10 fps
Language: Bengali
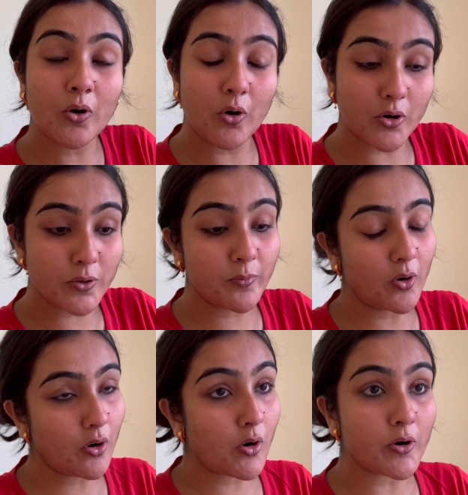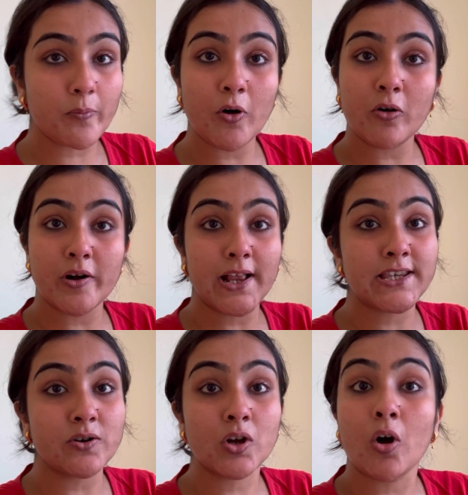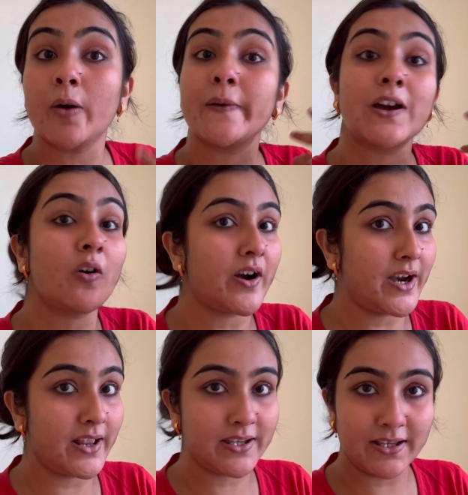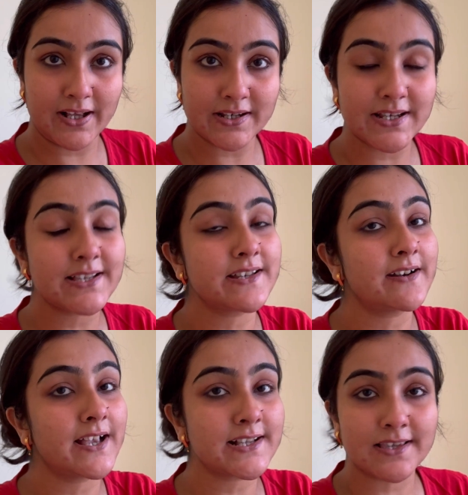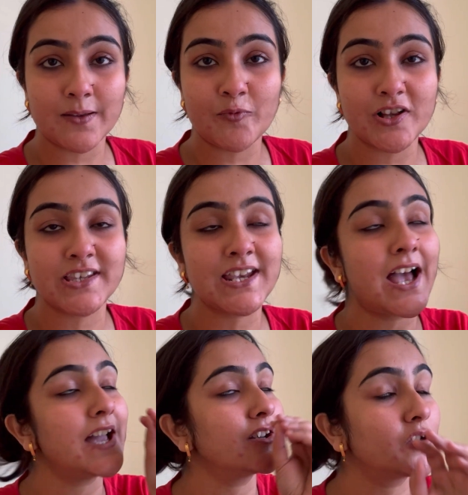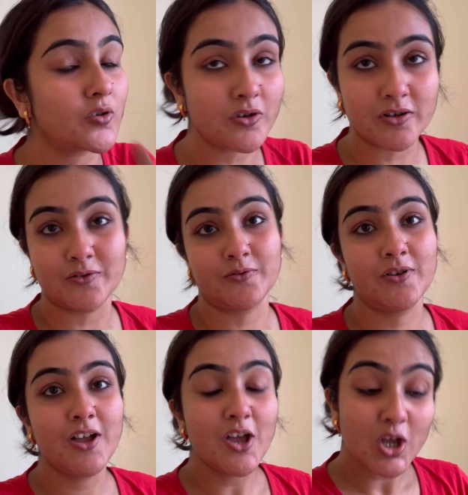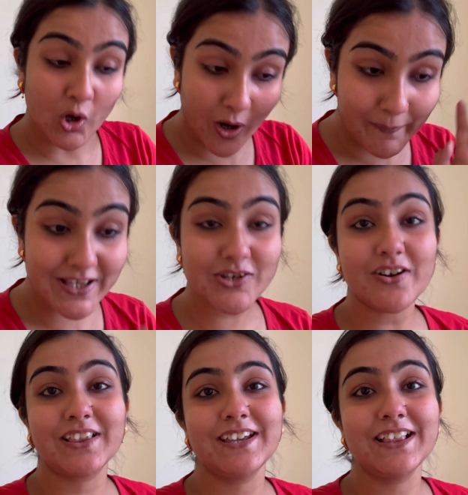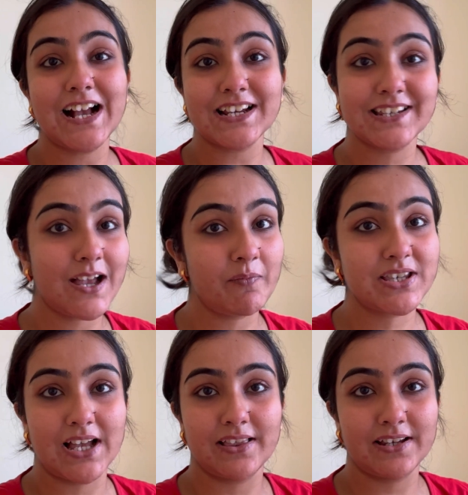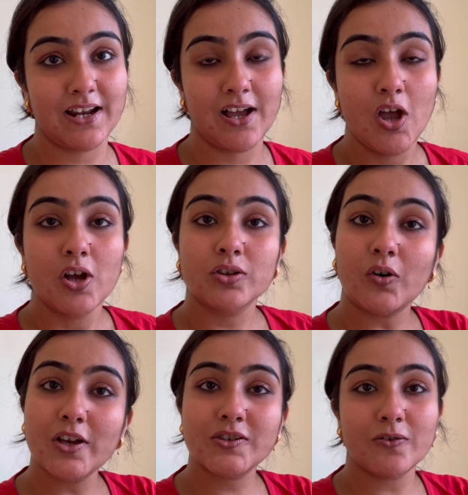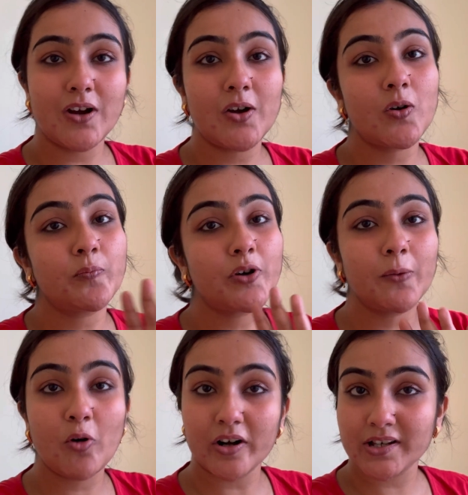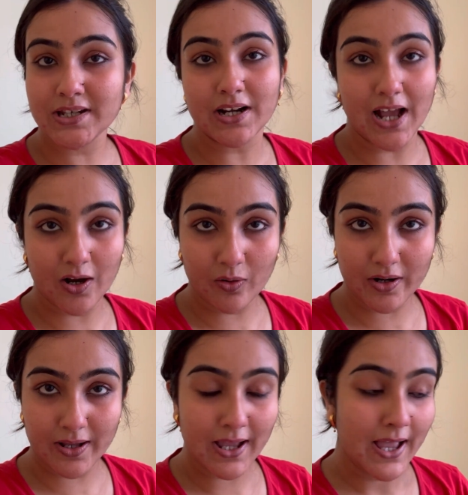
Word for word: করব করব করে যে ওর কবে করার দিন আসে সিরিয়াসলি বলছি আই ডোন্ট নো কবে চোর দিন আসে আমি জানি না তো ওই জন্য আর ওর ওপর ভরসা না করে